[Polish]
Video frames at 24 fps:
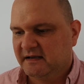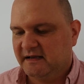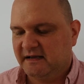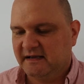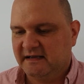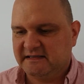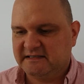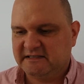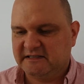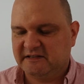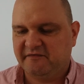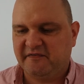
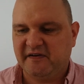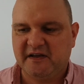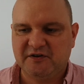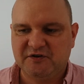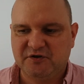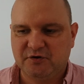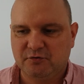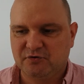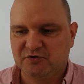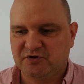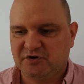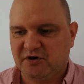e,
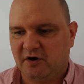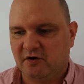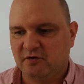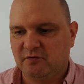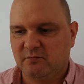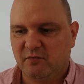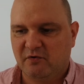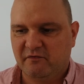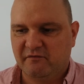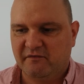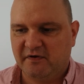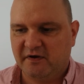stwierdził, że on
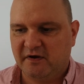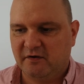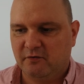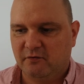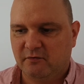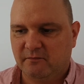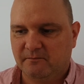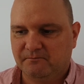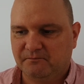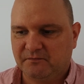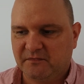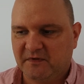
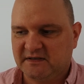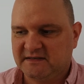mówił,